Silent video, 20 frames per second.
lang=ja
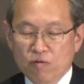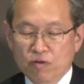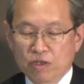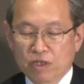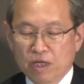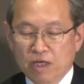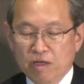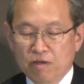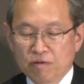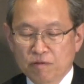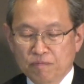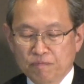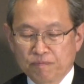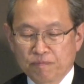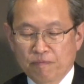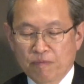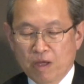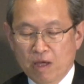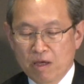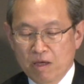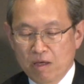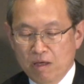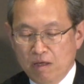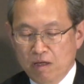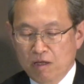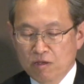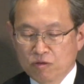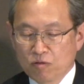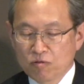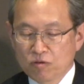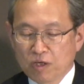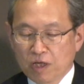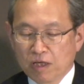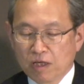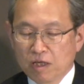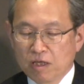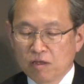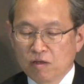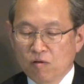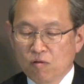を率いる、その責
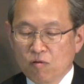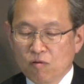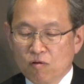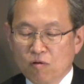任の